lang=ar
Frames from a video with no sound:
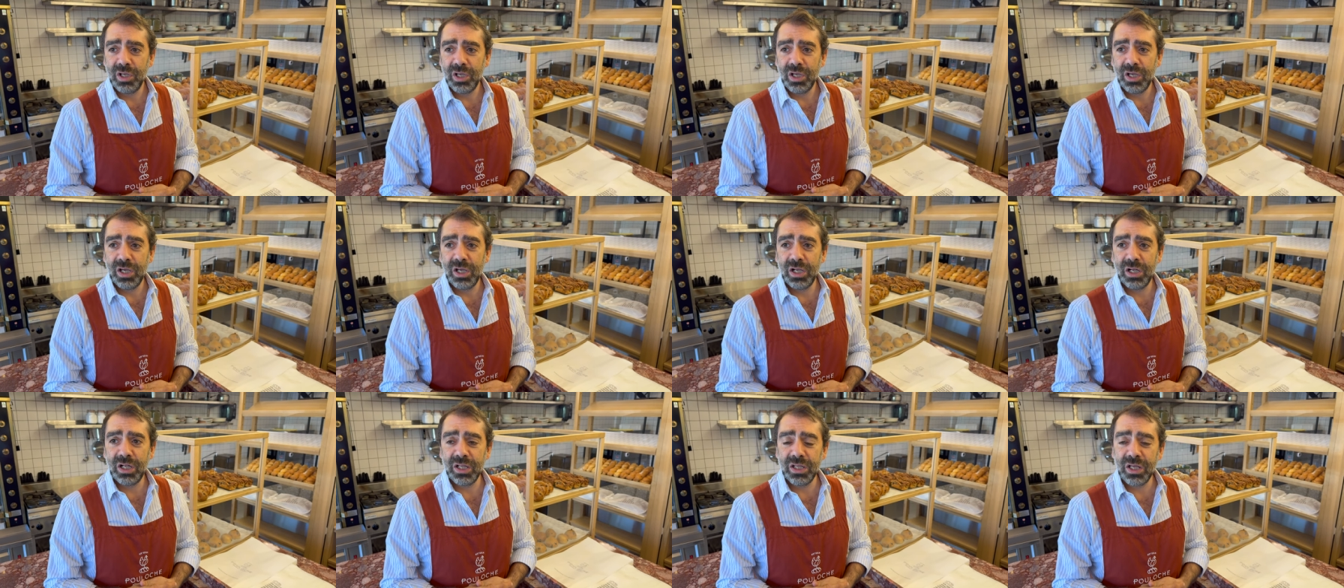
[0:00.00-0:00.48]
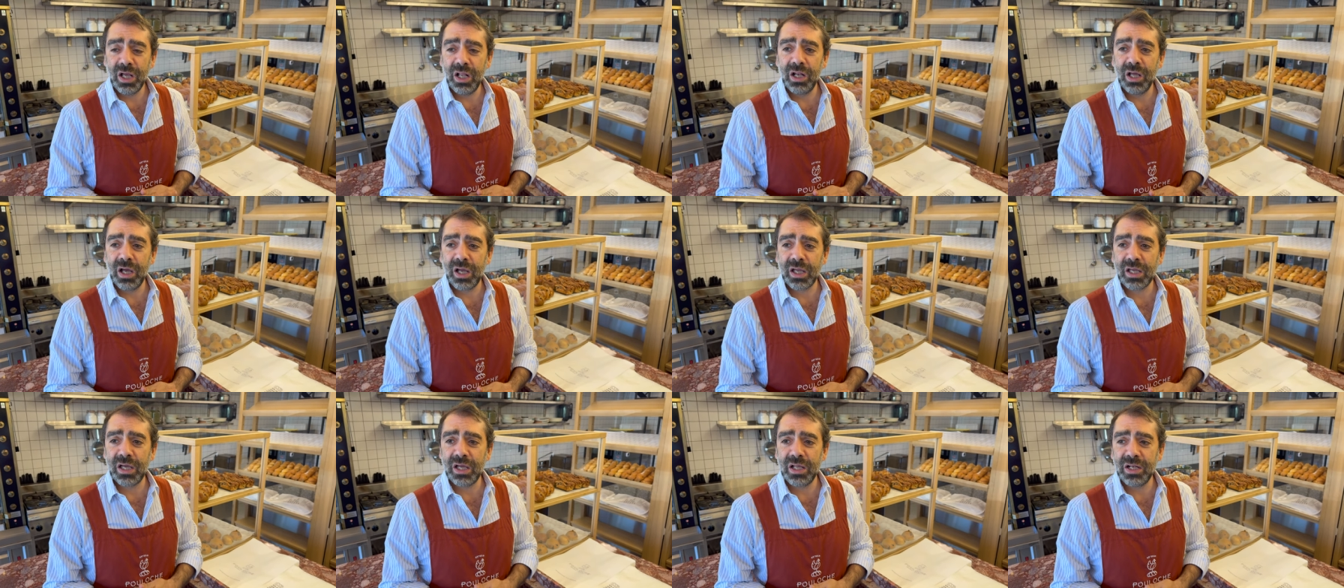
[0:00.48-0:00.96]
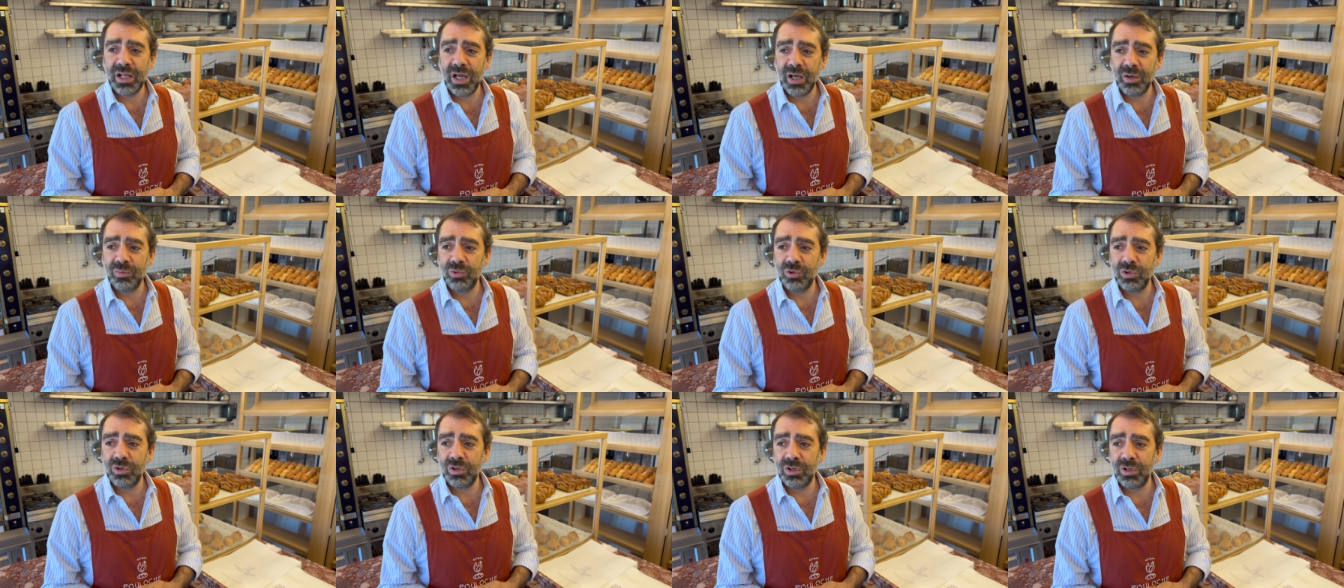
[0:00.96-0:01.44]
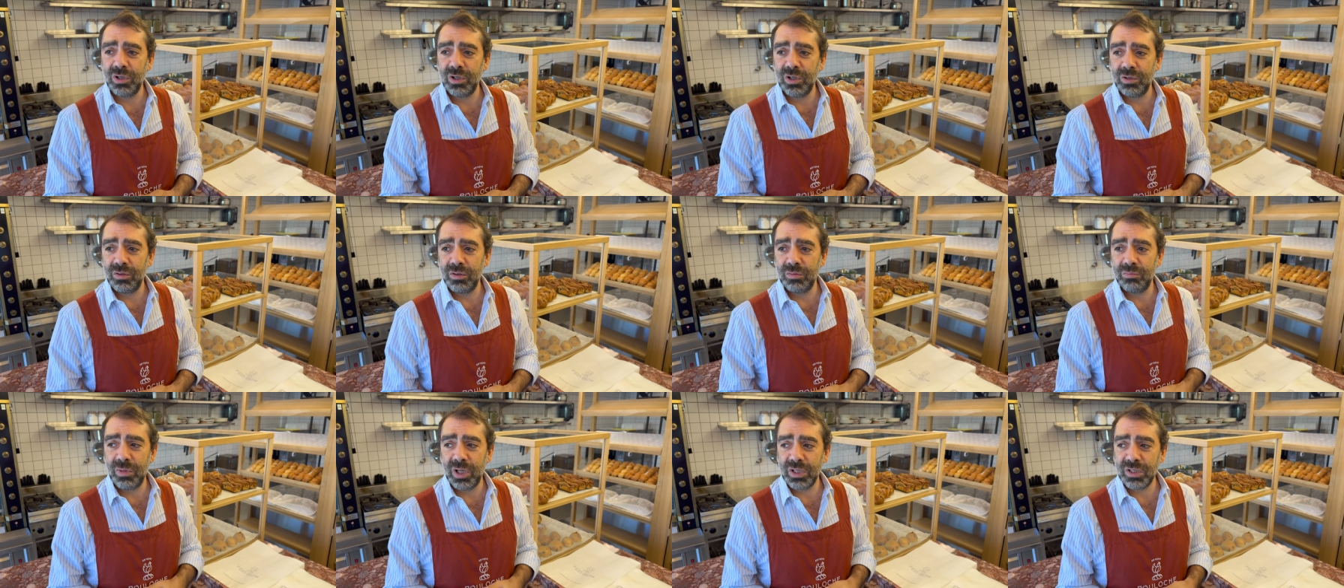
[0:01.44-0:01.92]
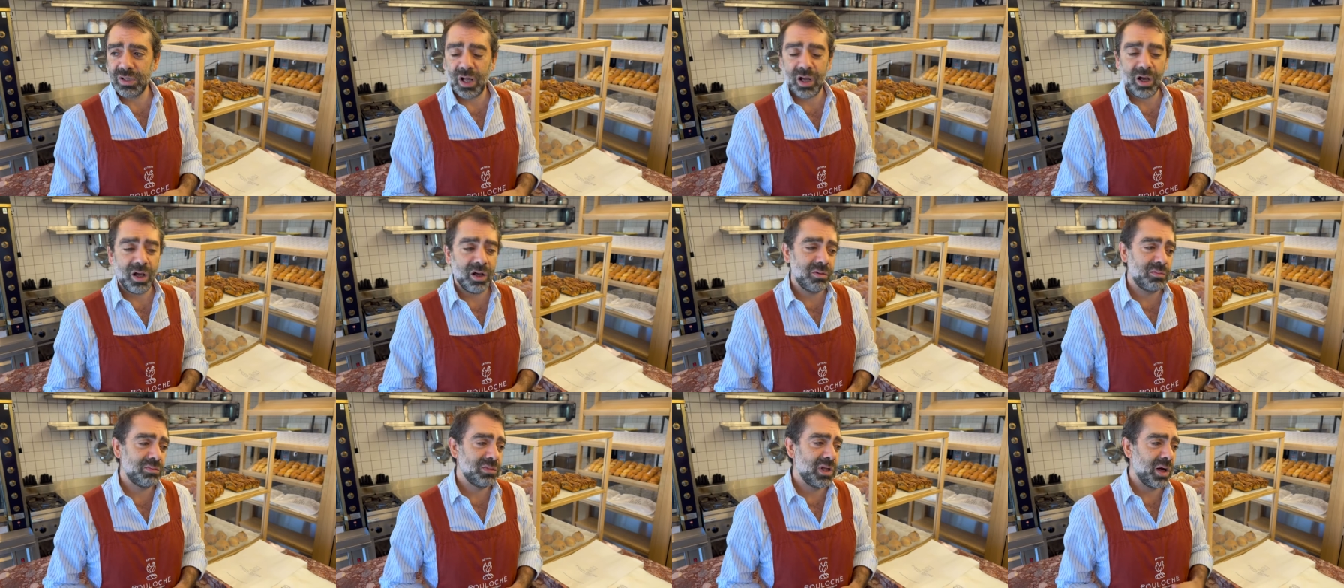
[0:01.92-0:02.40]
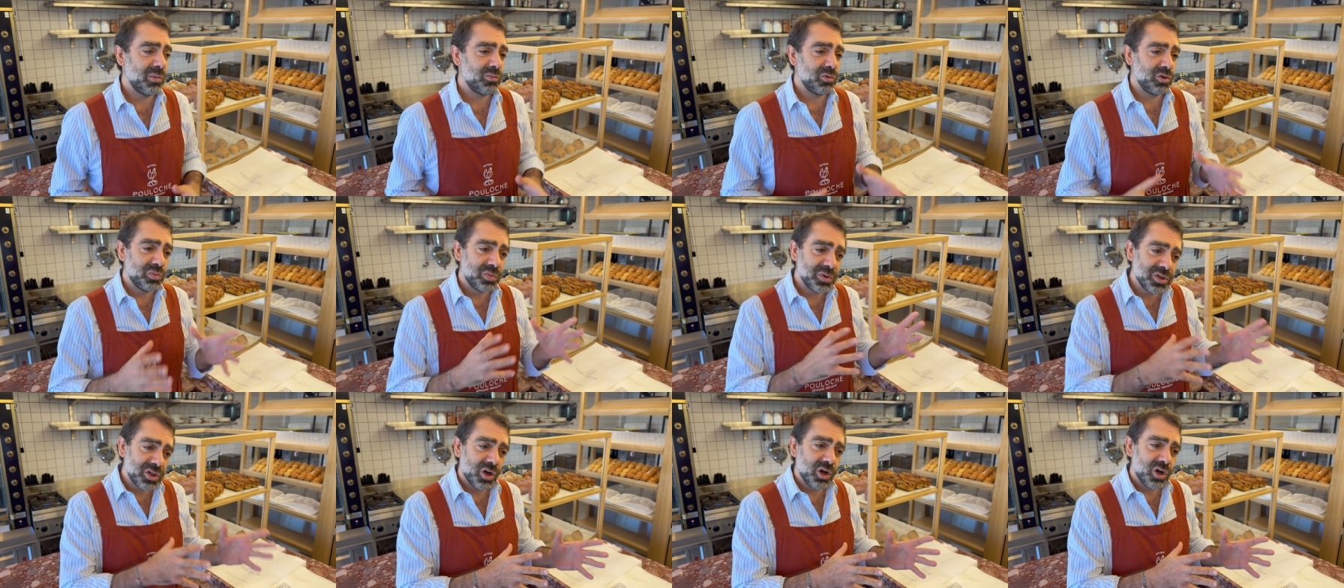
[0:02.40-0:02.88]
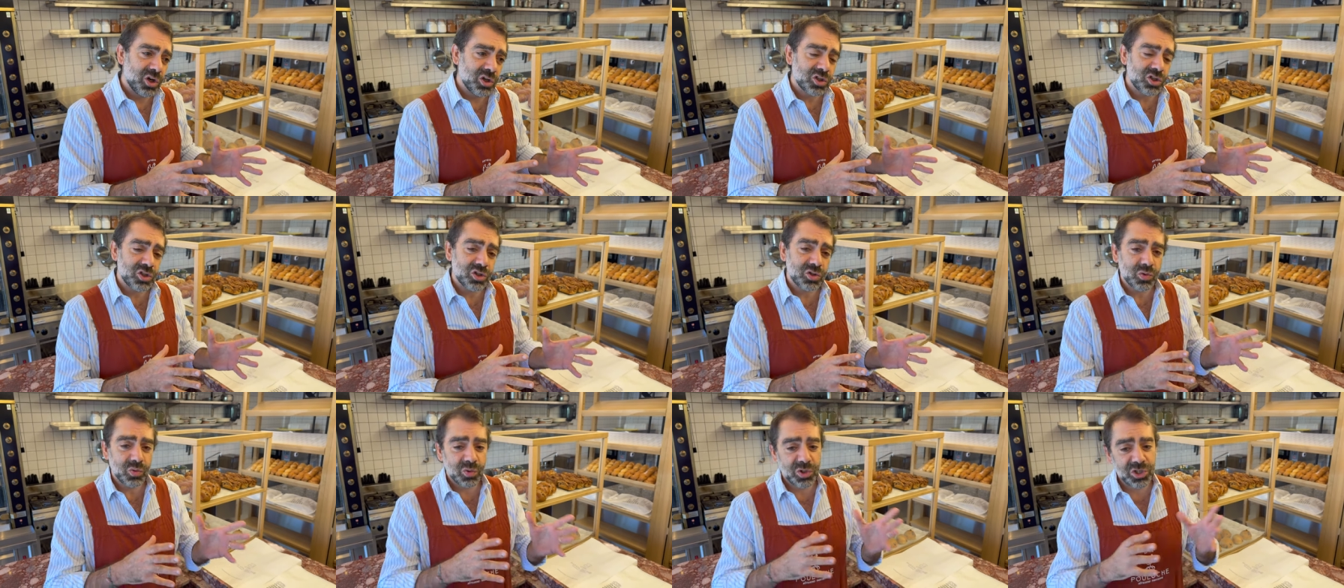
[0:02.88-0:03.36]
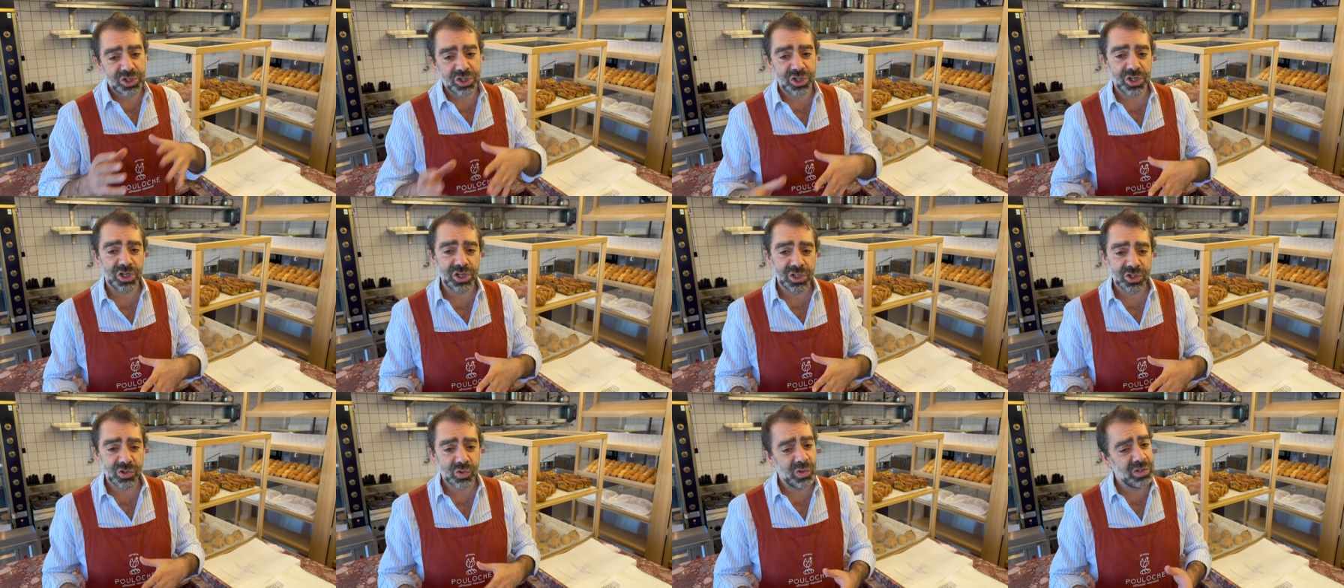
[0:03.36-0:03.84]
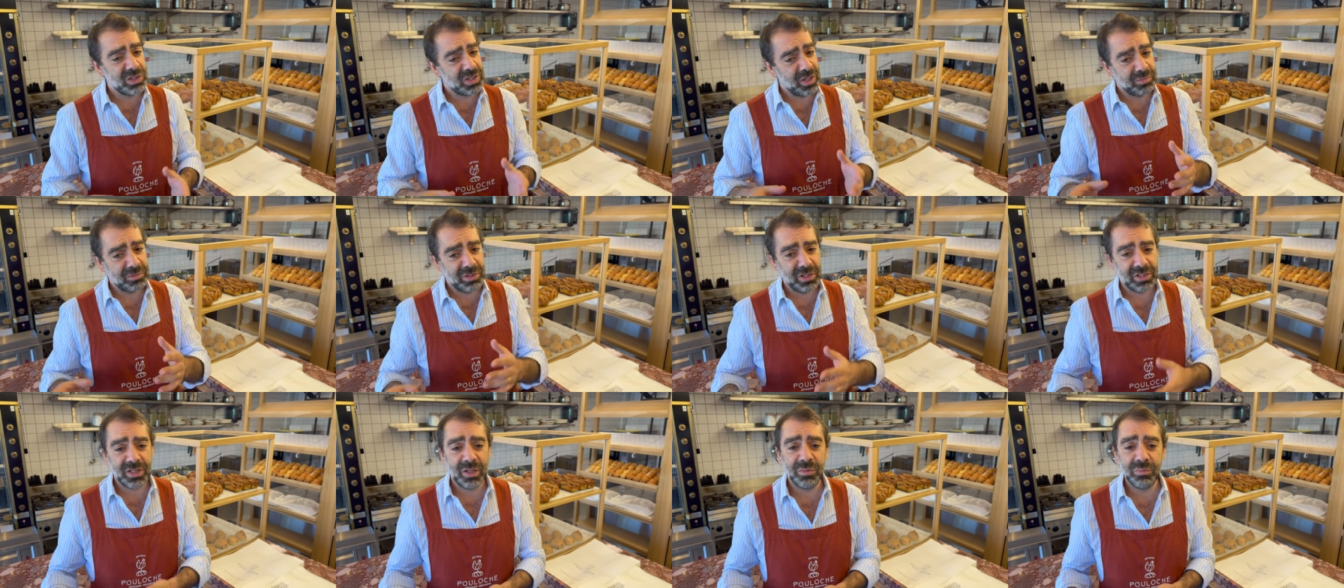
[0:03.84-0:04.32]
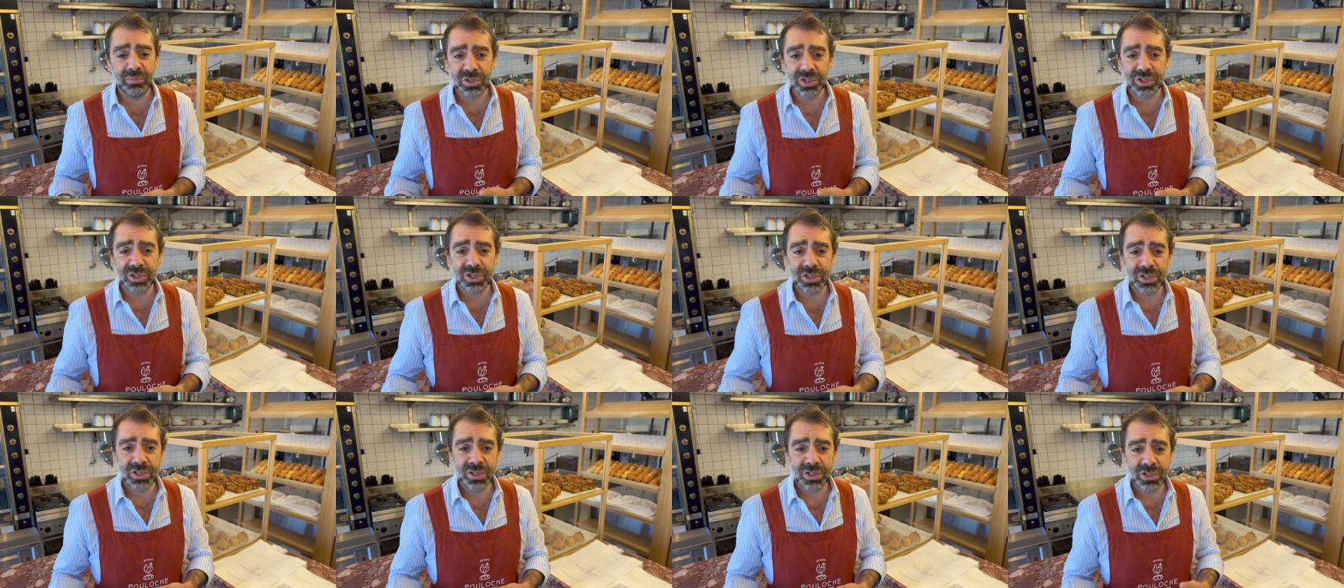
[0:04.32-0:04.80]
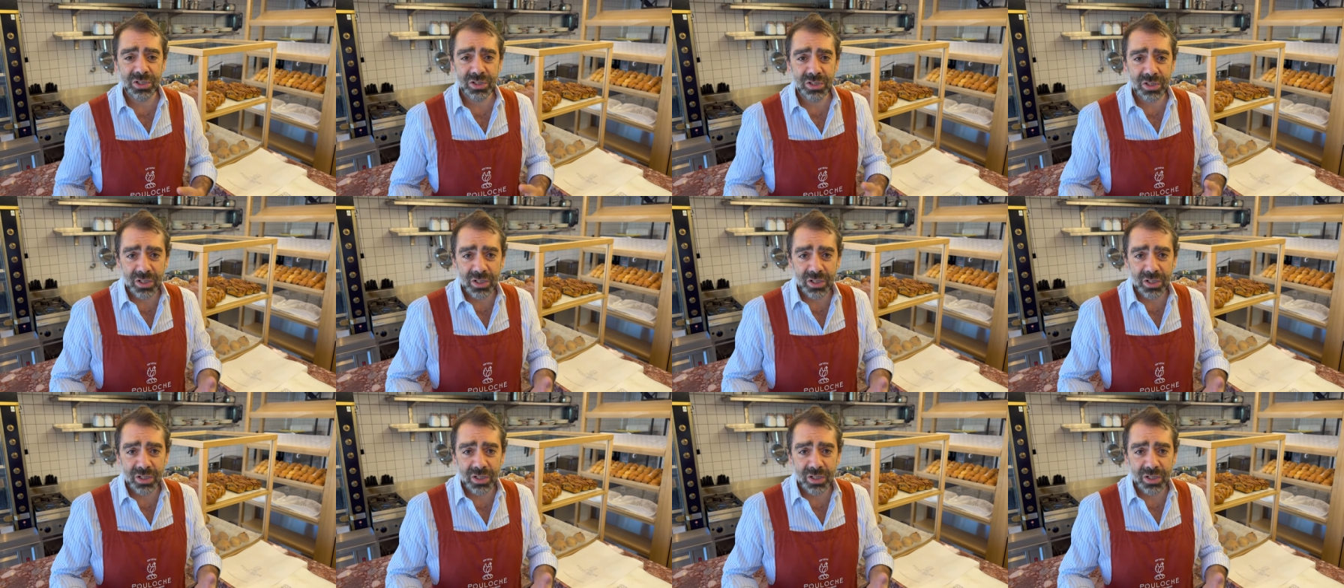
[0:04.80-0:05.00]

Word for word: قالت لي يلا خلينا نعمل آه، مطعم نعمل برياش ودجاج وانت بتهتم بالدجاج